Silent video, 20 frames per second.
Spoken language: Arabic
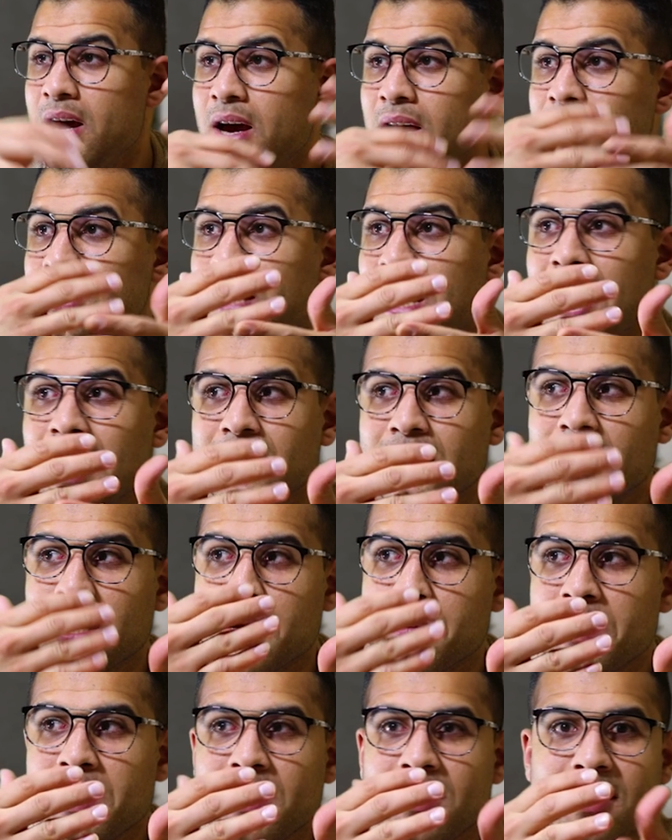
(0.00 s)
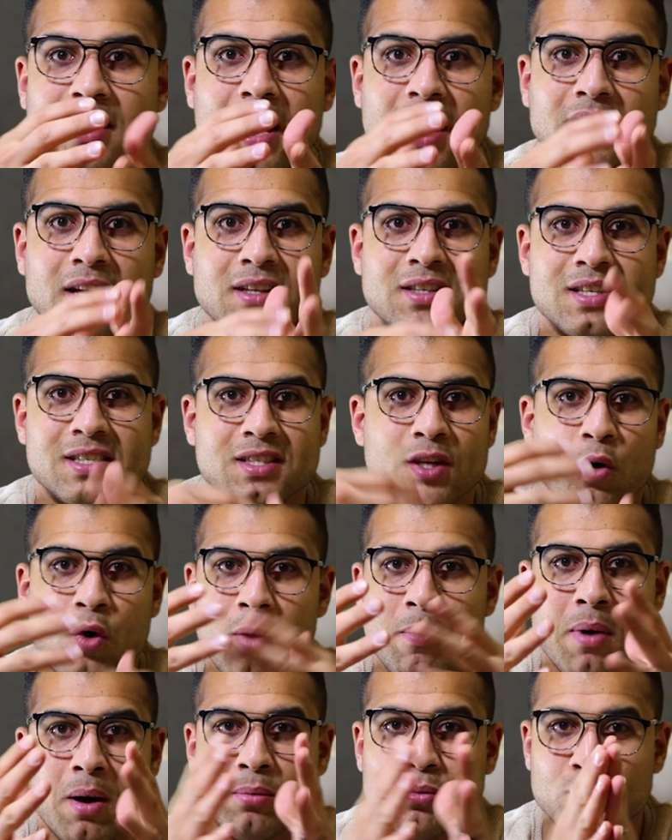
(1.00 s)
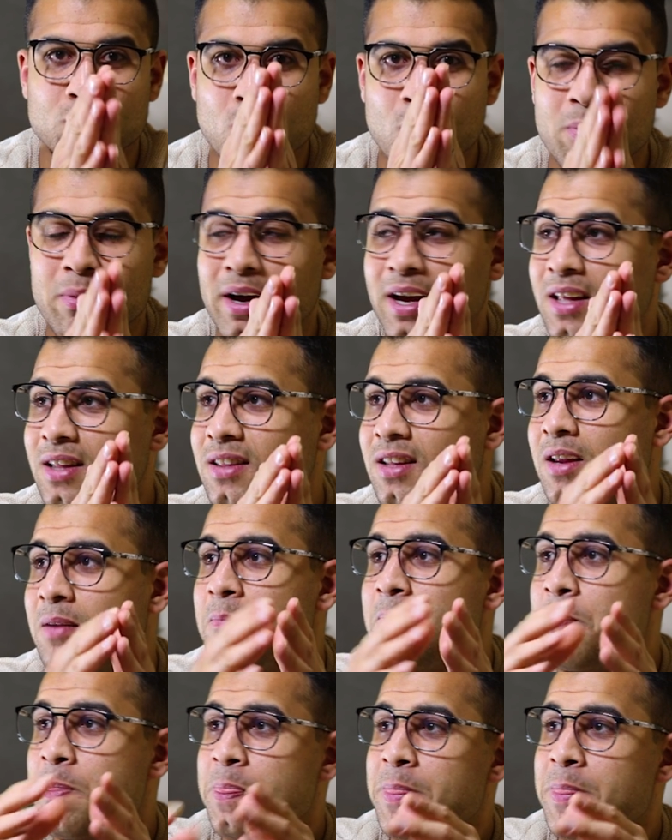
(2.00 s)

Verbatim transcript: انت حتى كمان يعني هتستوعبها بصعوبه جدا